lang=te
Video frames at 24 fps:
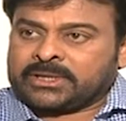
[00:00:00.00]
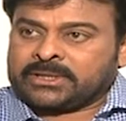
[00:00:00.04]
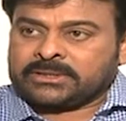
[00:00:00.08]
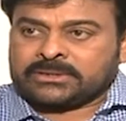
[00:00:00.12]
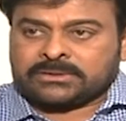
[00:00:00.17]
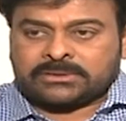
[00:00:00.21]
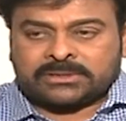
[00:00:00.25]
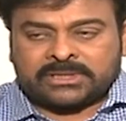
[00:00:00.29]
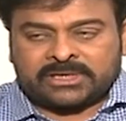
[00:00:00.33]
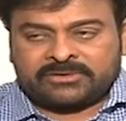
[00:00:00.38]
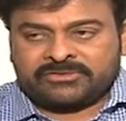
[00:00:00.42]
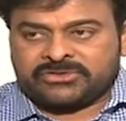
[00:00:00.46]
కానీ
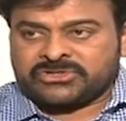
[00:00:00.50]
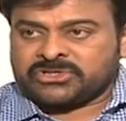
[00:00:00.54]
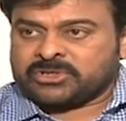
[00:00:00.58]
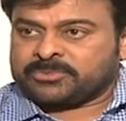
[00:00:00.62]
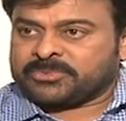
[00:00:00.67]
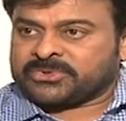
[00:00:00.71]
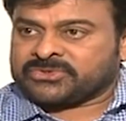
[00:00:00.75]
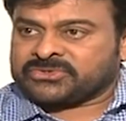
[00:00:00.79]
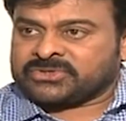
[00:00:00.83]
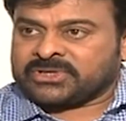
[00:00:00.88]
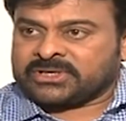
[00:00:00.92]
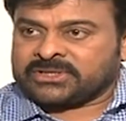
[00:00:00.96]
దేవిశ్రీ
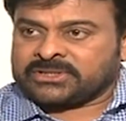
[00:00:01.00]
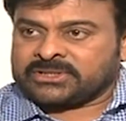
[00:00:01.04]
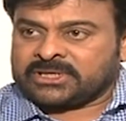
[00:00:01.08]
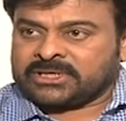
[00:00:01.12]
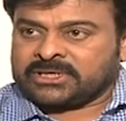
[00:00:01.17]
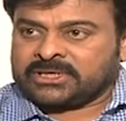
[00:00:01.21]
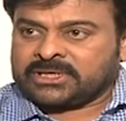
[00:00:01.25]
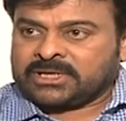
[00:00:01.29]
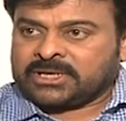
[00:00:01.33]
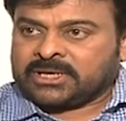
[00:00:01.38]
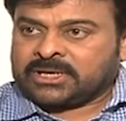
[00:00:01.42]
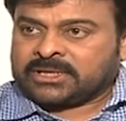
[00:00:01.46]

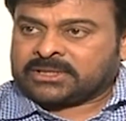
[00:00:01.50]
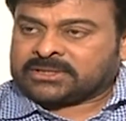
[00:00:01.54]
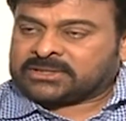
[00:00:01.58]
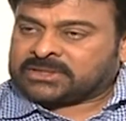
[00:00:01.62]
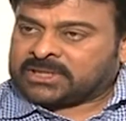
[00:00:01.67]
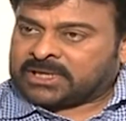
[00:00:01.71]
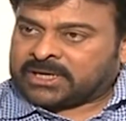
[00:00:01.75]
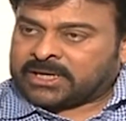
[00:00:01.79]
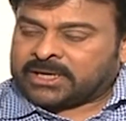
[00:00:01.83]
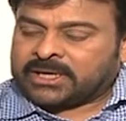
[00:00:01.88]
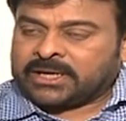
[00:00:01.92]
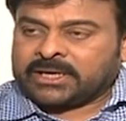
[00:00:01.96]
ప్రసాద్ని
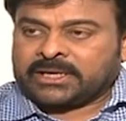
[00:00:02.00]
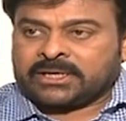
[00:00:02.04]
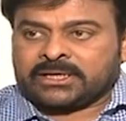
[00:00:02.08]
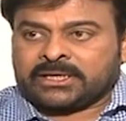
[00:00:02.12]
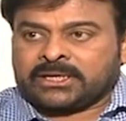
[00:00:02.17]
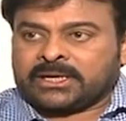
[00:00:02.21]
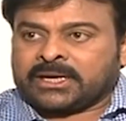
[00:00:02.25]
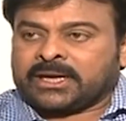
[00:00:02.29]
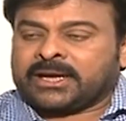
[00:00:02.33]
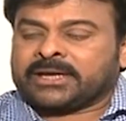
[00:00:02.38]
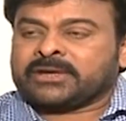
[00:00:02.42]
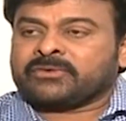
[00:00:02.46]

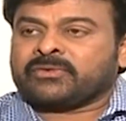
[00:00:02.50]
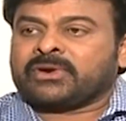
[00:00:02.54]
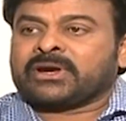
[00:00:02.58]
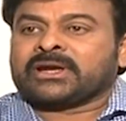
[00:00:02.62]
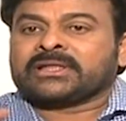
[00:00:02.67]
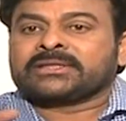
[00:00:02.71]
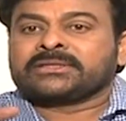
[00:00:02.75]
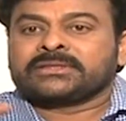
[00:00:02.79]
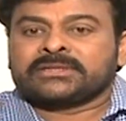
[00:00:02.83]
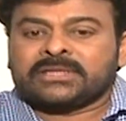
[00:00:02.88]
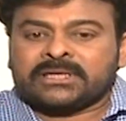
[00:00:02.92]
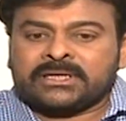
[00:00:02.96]
ధరణిని ఇలాంటి
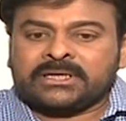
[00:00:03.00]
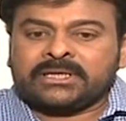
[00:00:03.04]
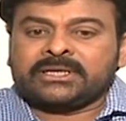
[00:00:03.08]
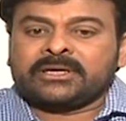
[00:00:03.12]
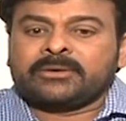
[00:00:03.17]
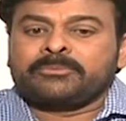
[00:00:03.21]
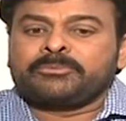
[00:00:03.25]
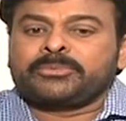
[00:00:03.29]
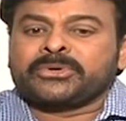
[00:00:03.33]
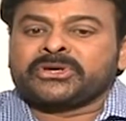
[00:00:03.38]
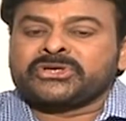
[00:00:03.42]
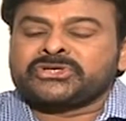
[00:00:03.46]
వాళ్ళందరినీ
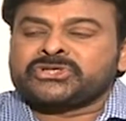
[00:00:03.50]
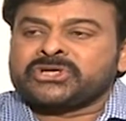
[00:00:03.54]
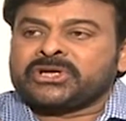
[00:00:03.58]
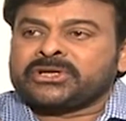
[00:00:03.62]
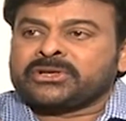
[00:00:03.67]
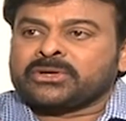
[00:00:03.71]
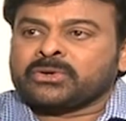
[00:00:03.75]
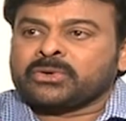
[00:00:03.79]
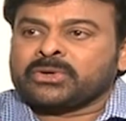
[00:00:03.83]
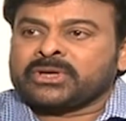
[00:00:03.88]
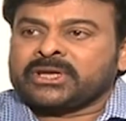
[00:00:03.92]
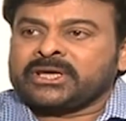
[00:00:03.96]
ఎంపిక
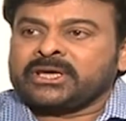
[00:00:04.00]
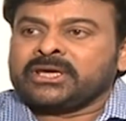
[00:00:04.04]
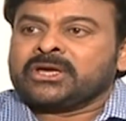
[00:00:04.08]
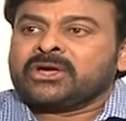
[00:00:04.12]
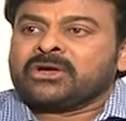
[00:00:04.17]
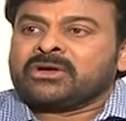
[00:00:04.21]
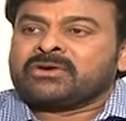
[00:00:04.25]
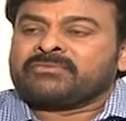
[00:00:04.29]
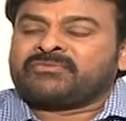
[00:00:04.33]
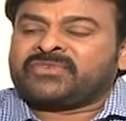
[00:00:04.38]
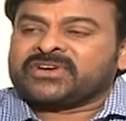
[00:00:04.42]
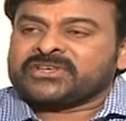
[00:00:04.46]
చేయటంలోనే
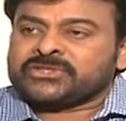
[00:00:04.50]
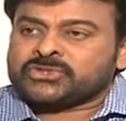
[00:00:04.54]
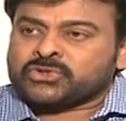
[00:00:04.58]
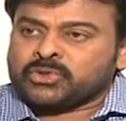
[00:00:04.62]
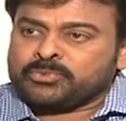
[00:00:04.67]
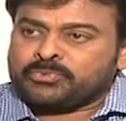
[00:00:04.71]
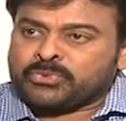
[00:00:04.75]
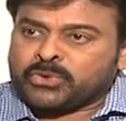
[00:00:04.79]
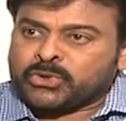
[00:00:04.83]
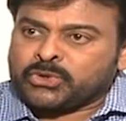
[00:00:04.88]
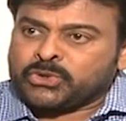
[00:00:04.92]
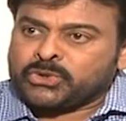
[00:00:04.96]
ఫస్ట్
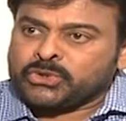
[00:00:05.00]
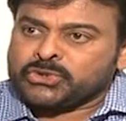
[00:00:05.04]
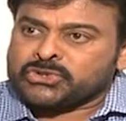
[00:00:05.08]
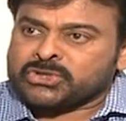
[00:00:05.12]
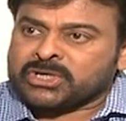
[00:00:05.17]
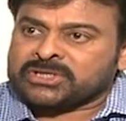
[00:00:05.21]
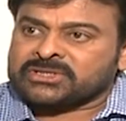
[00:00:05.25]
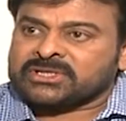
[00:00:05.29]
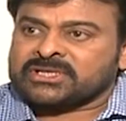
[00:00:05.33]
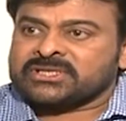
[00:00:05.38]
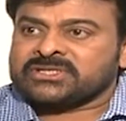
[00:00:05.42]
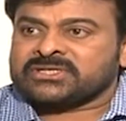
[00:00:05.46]

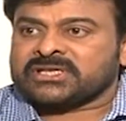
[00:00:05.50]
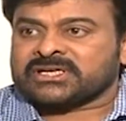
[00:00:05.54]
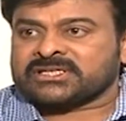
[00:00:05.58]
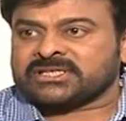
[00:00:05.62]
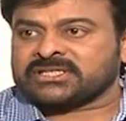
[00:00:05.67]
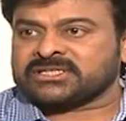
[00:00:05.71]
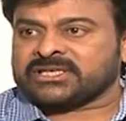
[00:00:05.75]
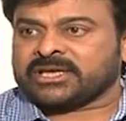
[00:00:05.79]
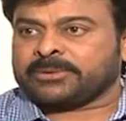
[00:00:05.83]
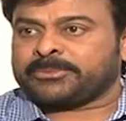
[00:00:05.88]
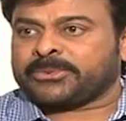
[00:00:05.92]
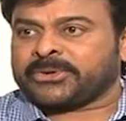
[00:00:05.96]
ప్రొడ్యూసర్గా తను
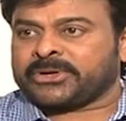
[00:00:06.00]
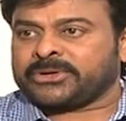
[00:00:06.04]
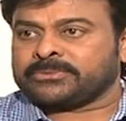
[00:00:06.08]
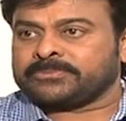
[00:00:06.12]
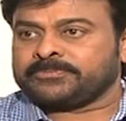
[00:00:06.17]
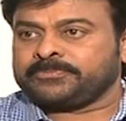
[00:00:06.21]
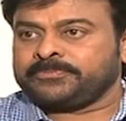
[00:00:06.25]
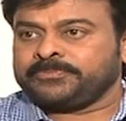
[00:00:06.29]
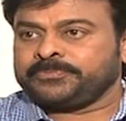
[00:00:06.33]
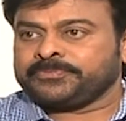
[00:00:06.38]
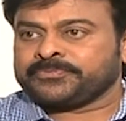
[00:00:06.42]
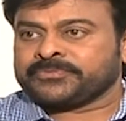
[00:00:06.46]
సక్సెస్ అయిపోయాడు
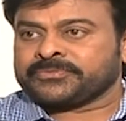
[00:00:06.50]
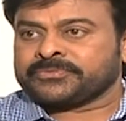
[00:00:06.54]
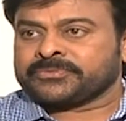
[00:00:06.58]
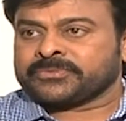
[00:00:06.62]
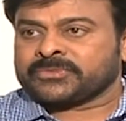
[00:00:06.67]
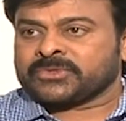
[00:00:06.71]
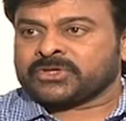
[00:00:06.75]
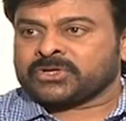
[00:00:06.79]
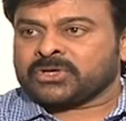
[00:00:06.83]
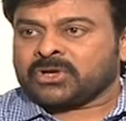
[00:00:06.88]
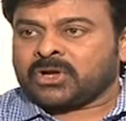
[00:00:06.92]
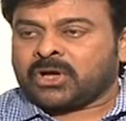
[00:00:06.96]
ఓకే
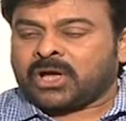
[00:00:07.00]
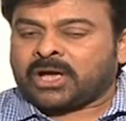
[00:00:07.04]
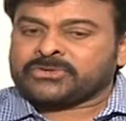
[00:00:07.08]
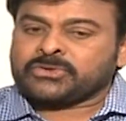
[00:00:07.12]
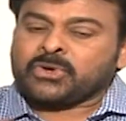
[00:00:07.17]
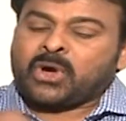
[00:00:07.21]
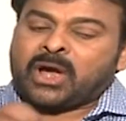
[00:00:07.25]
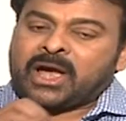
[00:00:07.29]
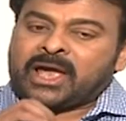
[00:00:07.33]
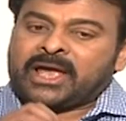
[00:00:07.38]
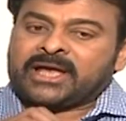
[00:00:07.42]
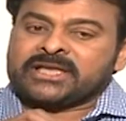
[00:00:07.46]

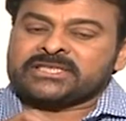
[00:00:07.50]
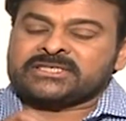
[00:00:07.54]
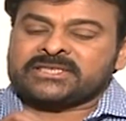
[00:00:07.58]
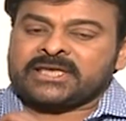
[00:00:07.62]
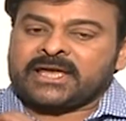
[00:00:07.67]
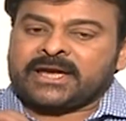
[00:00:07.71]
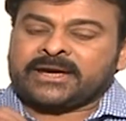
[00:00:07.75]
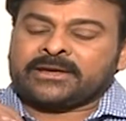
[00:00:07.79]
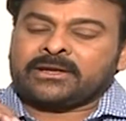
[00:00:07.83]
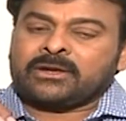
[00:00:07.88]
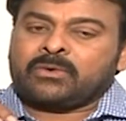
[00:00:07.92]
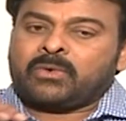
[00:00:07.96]
సో ఆయా
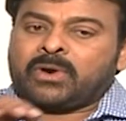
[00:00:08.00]
శాఖ